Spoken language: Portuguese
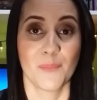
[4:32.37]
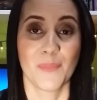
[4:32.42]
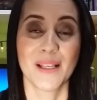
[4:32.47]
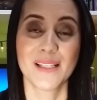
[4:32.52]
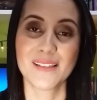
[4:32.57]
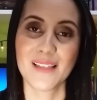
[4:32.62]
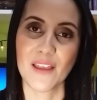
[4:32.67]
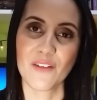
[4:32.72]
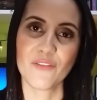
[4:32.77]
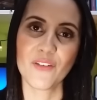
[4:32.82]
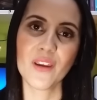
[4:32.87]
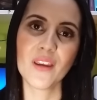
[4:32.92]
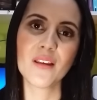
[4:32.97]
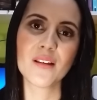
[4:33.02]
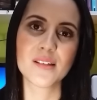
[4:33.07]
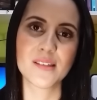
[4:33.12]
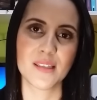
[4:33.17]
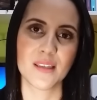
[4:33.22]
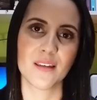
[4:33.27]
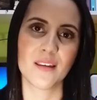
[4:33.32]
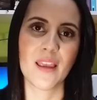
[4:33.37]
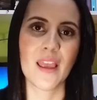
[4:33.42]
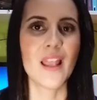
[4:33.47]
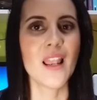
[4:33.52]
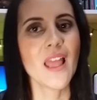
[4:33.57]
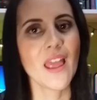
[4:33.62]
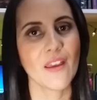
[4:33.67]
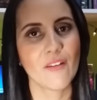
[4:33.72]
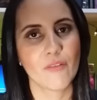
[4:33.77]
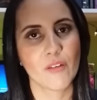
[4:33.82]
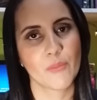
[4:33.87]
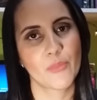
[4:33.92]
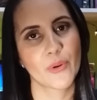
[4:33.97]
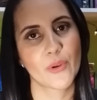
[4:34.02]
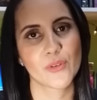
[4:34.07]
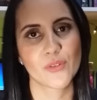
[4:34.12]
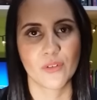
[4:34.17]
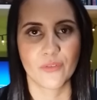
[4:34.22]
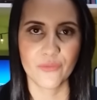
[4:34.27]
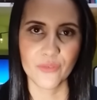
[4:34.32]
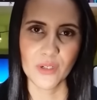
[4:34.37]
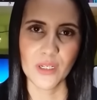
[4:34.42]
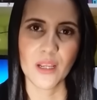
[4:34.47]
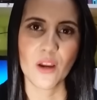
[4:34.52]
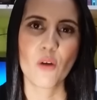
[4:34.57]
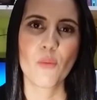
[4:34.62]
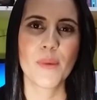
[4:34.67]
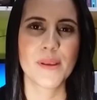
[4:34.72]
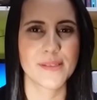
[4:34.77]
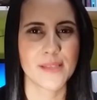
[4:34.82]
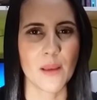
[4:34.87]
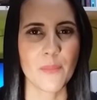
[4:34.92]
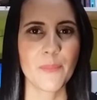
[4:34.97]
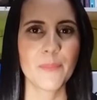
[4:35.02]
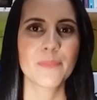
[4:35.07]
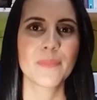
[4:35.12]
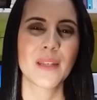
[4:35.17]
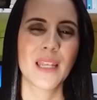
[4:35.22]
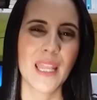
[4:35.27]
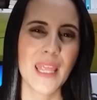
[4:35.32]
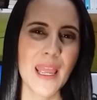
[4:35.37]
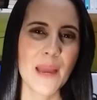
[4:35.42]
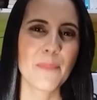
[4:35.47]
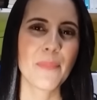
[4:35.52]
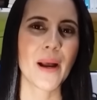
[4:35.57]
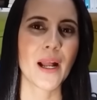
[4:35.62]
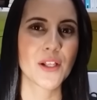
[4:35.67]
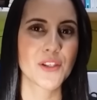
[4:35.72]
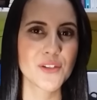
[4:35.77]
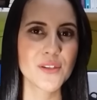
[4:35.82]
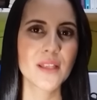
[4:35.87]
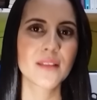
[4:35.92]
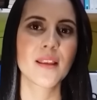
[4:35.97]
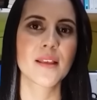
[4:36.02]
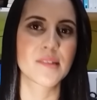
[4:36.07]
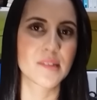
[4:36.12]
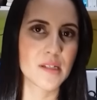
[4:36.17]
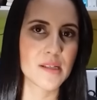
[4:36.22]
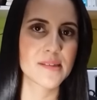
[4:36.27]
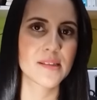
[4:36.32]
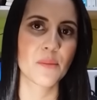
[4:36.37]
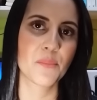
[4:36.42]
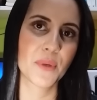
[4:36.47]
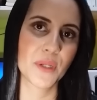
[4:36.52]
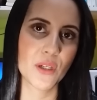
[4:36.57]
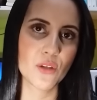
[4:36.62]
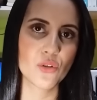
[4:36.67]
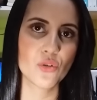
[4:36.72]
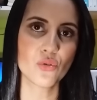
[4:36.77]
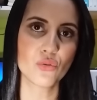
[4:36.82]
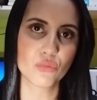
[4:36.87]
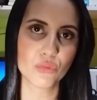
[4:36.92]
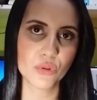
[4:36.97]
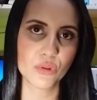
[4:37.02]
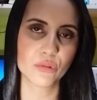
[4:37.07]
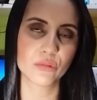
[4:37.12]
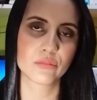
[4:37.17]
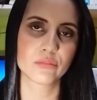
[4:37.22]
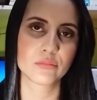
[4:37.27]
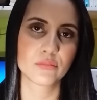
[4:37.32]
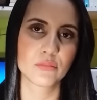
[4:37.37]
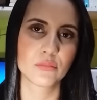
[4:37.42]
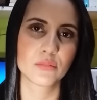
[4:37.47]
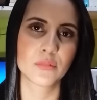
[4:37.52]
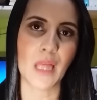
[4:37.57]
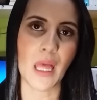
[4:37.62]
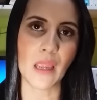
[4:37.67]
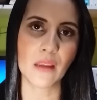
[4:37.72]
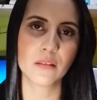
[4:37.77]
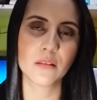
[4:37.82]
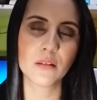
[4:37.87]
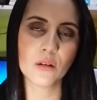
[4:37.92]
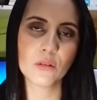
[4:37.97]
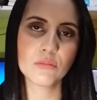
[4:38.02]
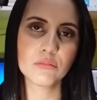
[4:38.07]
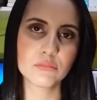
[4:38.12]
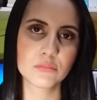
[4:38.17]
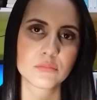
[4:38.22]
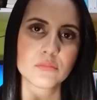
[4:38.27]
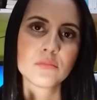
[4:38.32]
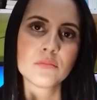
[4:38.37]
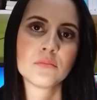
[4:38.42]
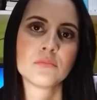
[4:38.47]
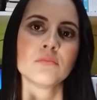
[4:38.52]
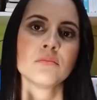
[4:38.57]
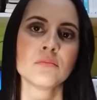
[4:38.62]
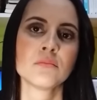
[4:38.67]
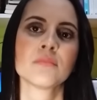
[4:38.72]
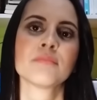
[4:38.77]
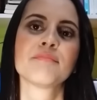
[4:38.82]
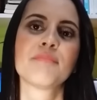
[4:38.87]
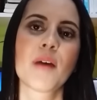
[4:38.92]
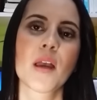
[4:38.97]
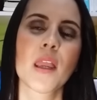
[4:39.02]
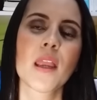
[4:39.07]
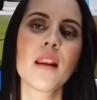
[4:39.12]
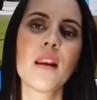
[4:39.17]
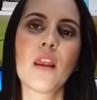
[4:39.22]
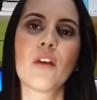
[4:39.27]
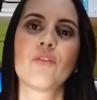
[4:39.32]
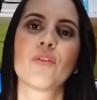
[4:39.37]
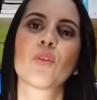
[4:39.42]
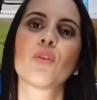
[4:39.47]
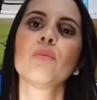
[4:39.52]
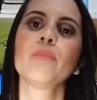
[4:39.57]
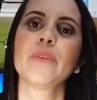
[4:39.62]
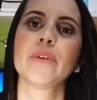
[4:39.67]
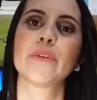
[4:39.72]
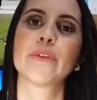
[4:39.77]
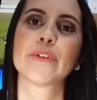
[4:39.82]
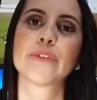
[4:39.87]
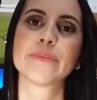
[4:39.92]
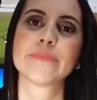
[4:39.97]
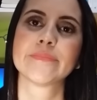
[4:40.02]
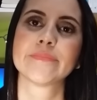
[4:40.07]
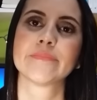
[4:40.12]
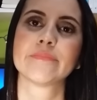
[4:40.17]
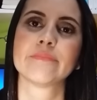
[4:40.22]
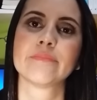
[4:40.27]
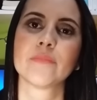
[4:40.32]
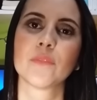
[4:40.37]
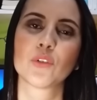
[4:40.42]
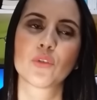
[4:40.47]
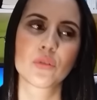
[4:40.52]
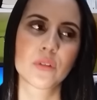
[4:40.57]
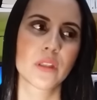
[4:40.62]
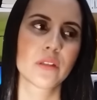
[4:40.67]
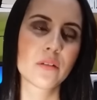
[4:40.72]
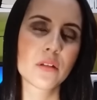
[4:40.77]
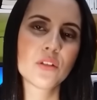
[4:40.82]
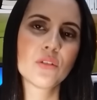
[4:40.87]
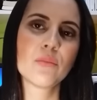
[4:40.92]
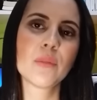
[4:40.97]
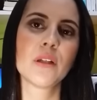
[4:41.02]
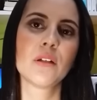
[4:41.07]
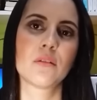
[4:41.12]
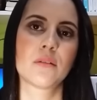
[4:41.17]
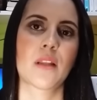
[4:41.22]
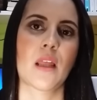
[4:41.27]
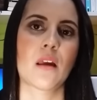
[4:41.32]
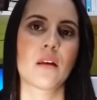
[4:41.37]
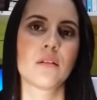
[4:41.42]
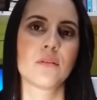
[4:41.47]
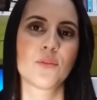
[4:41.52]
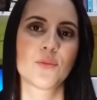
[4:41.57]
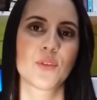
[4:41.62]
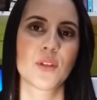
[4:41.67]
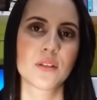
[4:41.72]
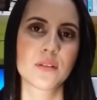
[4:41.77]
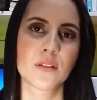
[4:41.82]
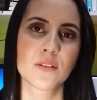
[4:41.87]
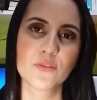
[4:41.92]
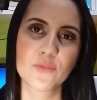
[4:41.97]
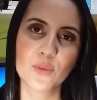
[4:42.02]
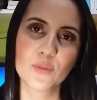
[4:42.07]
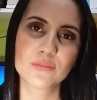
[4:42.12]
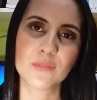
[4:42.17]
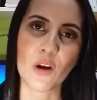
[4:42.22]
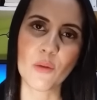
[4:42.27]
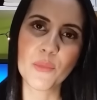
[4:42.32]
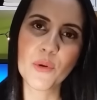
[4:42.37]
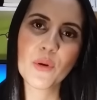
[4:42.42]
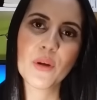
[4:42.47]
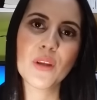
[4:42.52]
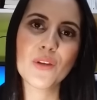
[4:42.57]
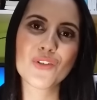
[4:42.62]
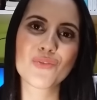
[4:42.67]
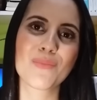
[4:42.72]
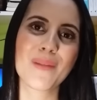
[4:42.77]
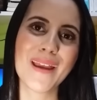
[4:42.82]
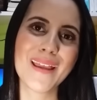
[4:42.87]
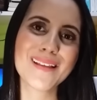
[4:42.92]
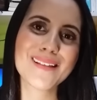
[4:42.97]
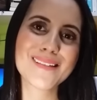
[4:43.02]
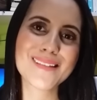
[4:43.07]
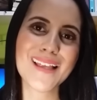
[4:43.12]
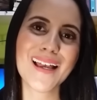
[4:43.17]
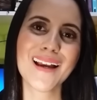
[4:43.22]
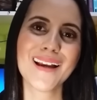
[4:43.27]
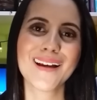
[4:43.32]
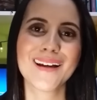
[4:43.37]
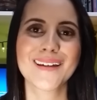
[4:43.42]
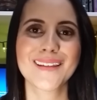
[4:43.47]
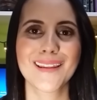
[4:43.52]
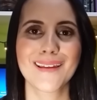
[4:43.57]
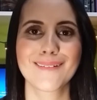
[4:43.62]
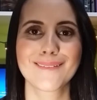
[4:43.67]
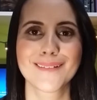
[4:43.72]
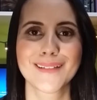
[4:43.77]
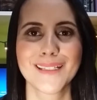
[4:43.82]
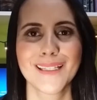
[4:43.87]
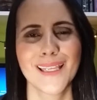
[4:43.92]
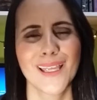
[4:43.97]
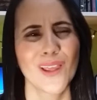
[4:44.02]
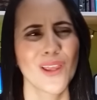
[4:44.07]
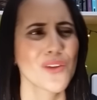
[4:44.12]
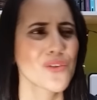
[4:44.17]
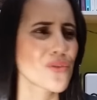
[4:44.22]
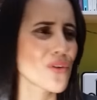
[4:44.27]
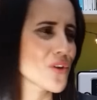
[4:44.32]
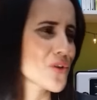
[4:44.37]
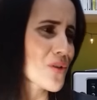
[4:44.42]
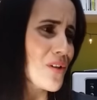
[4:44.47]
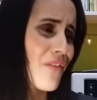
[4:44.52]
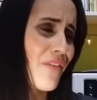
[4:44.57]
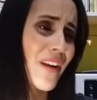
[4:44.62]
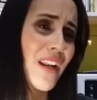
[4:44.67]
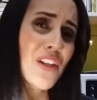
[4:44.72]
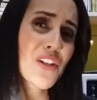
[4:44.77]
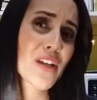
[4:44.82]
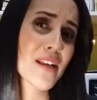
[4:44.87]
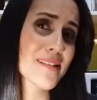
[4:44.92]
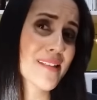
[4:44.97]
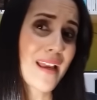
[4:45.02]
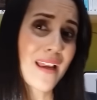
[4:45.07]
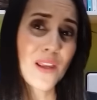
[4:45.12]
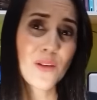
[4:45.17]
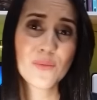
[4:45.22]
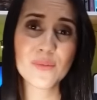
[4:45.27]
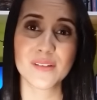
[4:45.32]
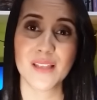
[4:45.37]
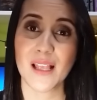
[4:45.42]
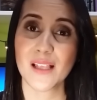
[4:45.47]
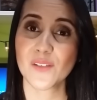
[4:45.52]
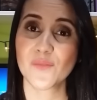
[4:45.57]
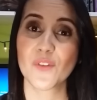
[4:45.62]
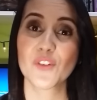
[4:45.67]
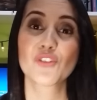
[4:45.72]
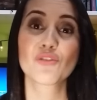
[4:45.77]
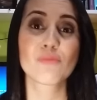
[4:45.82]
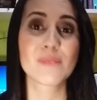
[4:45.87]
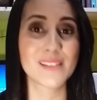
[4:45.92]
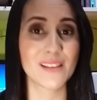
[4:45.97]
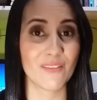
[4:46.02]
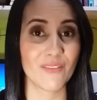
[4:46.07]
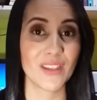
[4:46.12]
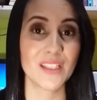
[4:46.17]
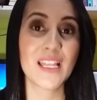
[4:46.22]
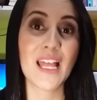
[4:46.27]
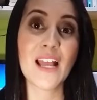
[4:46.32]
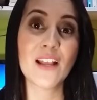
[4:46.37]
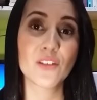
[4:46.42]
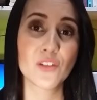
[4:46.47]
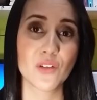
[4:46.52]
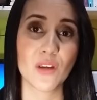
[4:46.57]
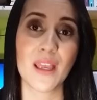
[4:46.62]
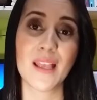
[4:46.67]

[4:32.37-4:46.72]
Mas levem, assim, relevem, porque eu só fui começar a ler a partir da terceira semana de julho, tá? Então paguem leve comigo. Eu tô tentando melhorar, tô tentando voltar ao meu ritmo. A ressaca, né? Eu já falei de ressaca em uns 10 vídeos, mas é verdade.